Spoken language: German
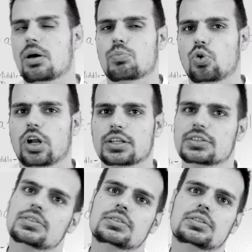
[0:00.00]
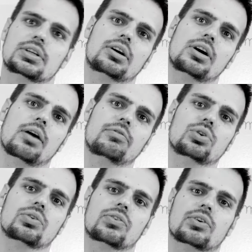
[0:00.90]
im Monat äh, haben
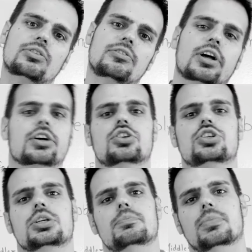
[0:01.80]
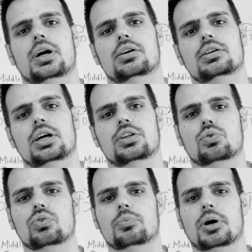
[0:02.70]
wir uns auf die Flagge geschrieben, äh, eine
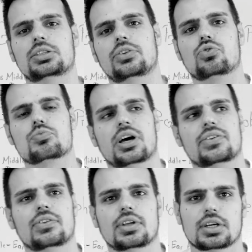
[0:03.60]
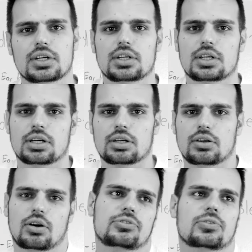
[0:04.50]
große Party zu schmeißen,
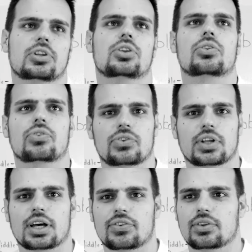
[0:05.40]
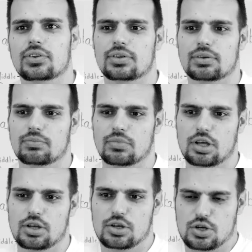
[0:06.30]
oft auf der Dortsos-Terrasse. Ähm,
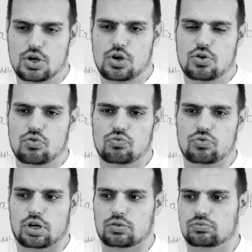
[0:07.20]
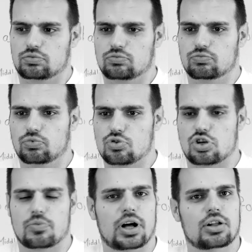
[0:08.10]
ja, wo es
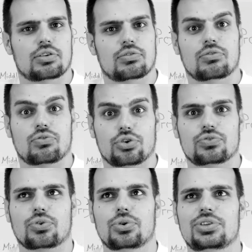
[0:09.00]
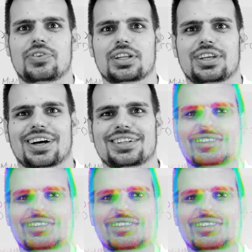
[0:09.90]
auch mal feucht fröhlich werden kann.